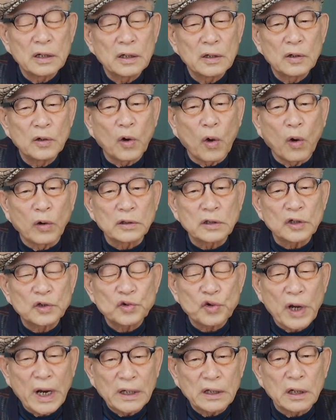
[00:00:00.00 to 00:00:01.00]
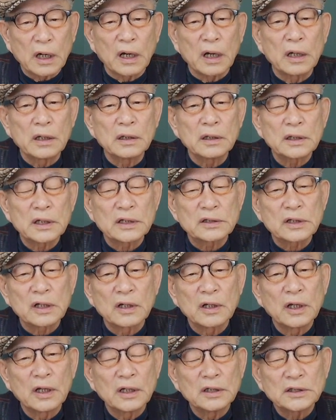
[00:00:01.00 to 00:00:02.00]
롱더 찬란 그래서
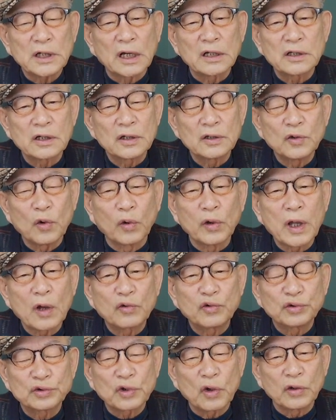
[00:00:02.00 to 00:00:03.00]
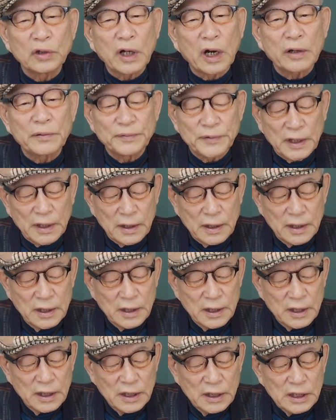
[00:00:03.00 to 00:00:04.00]
자기들은 용의 후손이다 그럽니다.
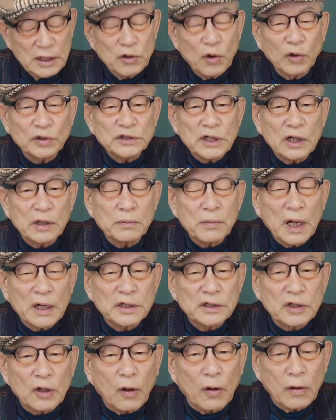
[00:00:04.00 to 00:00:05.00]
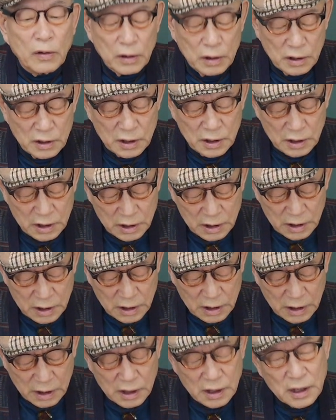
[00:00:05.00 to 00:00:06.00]
이 용자는 말이죠.
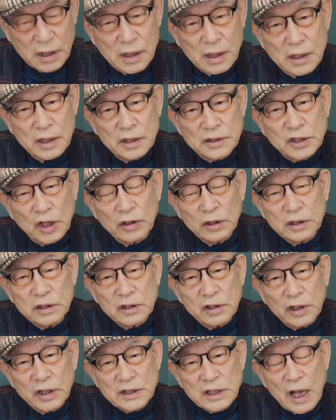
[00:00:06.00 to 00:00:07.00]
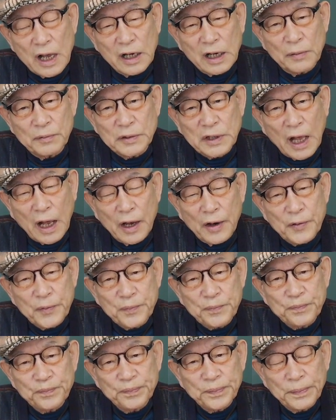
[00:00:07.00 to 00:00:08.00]
에, 예, 저는 그렇게 생각합니다.
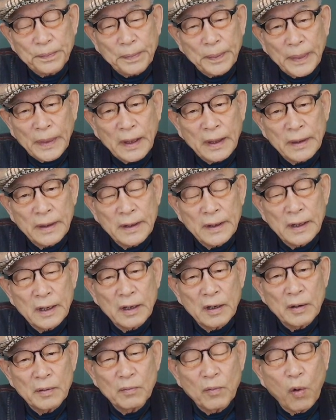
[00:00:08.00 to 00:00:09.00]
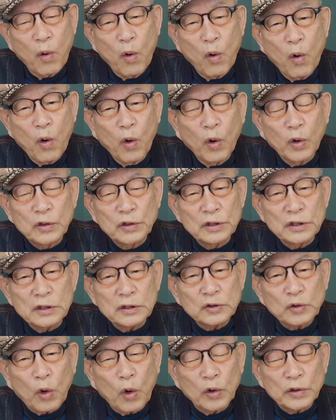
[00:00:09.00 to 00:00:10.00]
모든
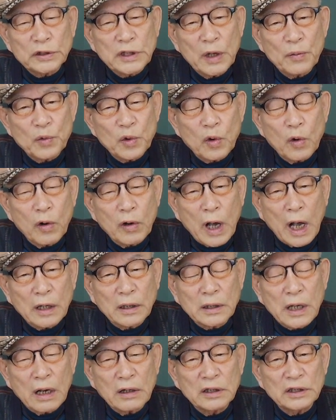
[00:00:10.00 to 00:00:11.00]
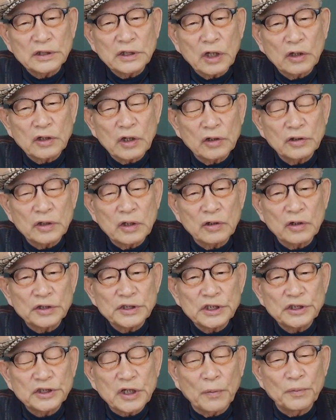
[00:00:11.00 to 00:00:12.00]
토템으로 각각 흩어져 있던
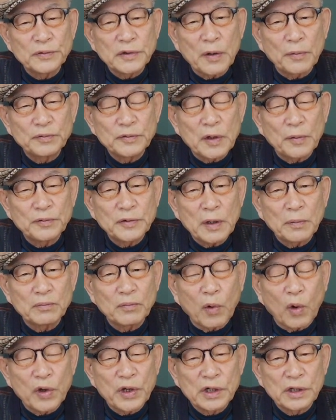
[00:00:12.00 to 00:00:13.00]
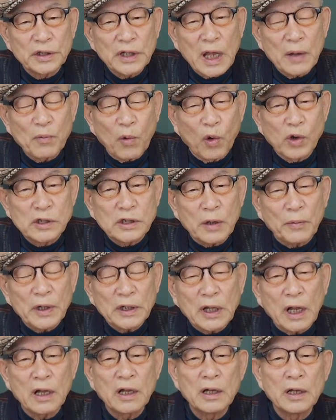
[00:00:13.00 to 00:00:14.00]
것이 점점 점점 모이는데 모일
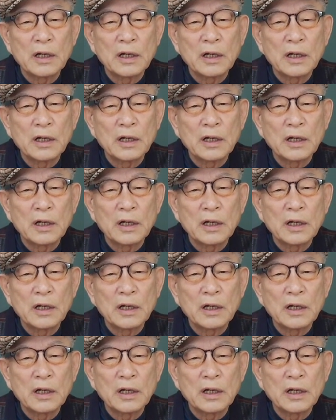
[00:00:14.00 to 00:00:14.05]
때마다